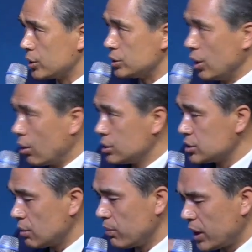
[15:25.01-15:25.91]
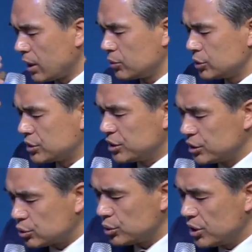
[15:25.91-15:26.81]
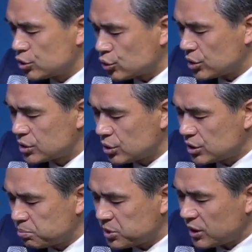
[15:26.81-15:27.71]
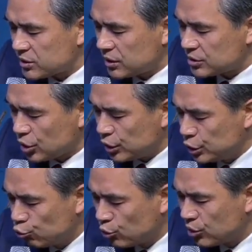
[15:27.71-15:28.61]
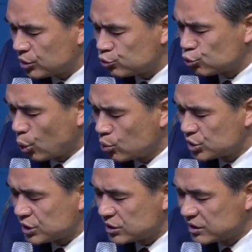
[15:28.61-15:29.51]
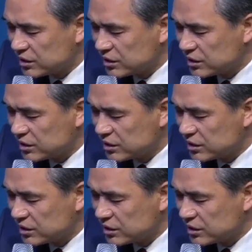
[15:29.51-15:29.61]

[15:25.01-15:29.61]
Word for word: 영접만 하면 그리스도 예수께서 십자가상에서 이루어 놓으신 그